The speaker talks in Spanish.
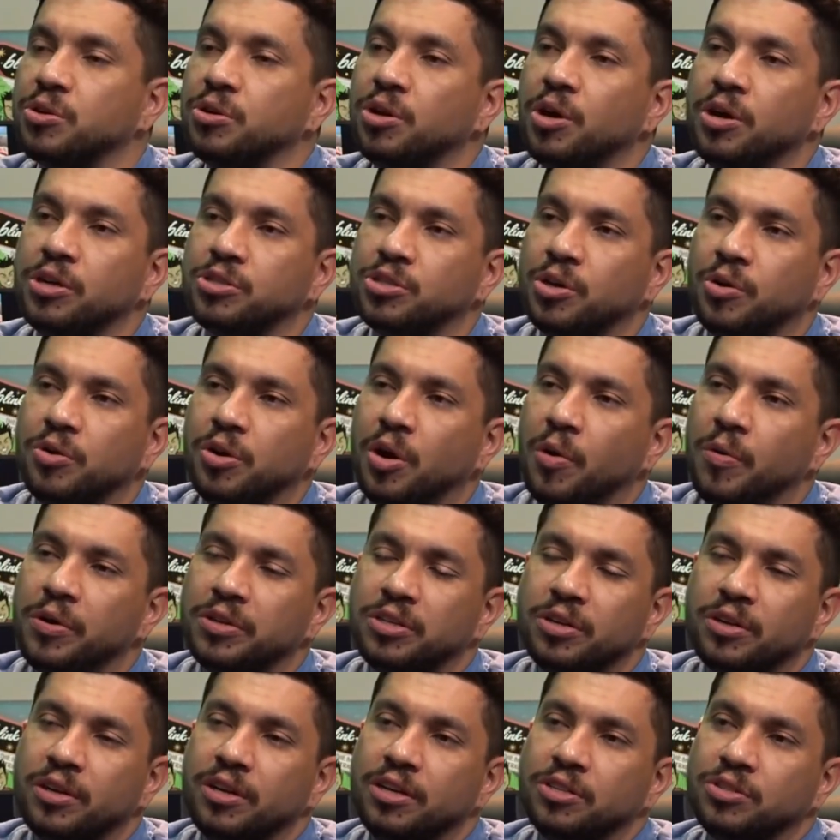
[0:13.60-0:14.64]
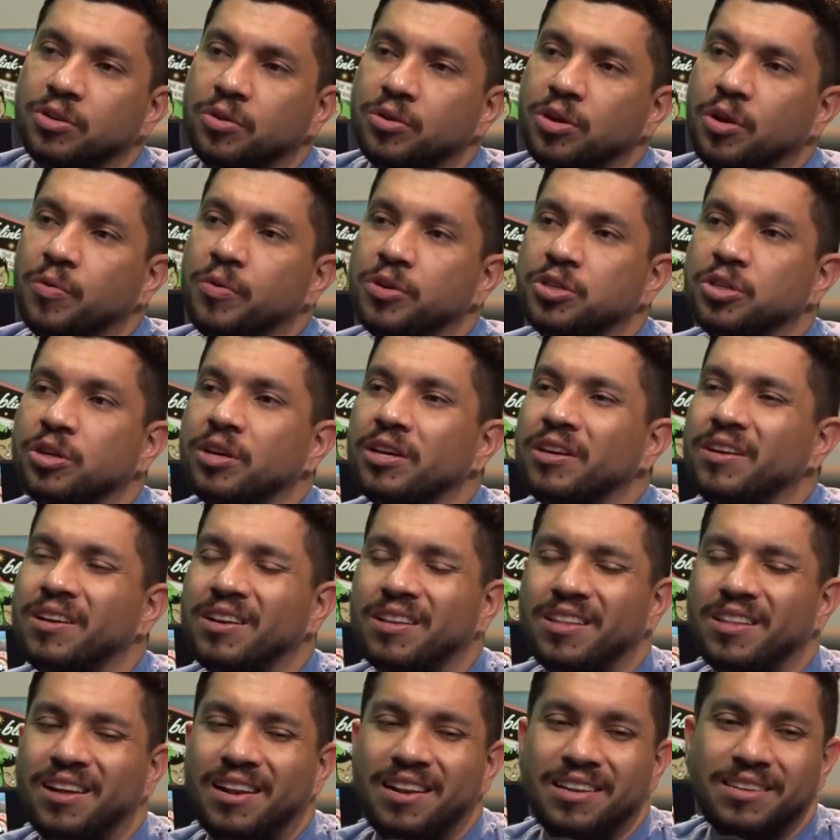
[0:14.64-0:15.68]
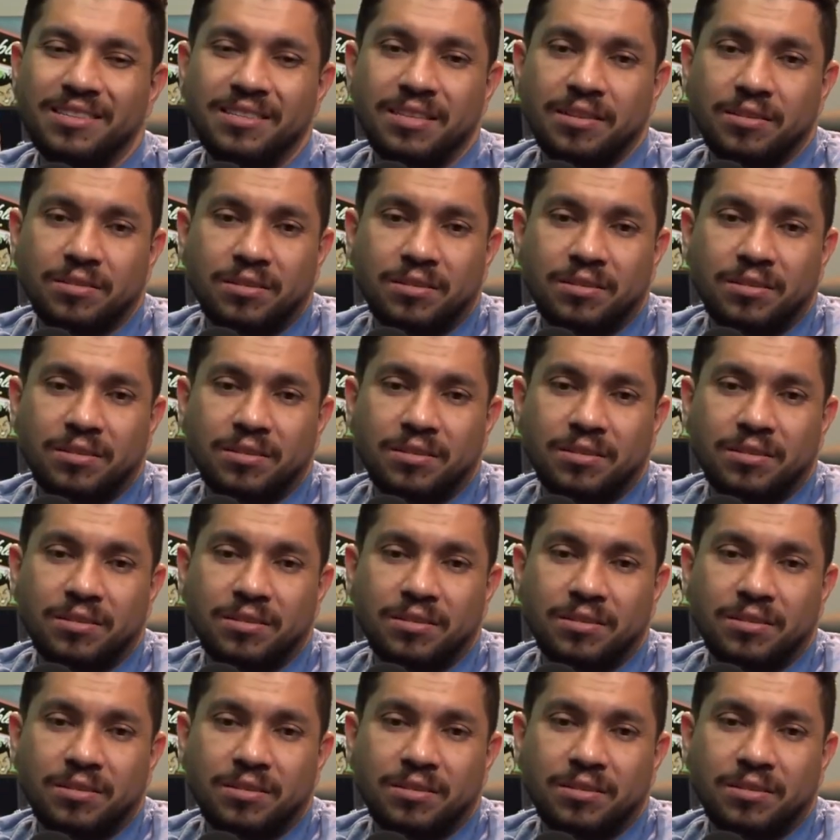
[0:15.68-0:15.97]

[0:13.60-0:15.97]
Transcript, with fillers: bichos se odian. y son, unos bichos que de verdad les,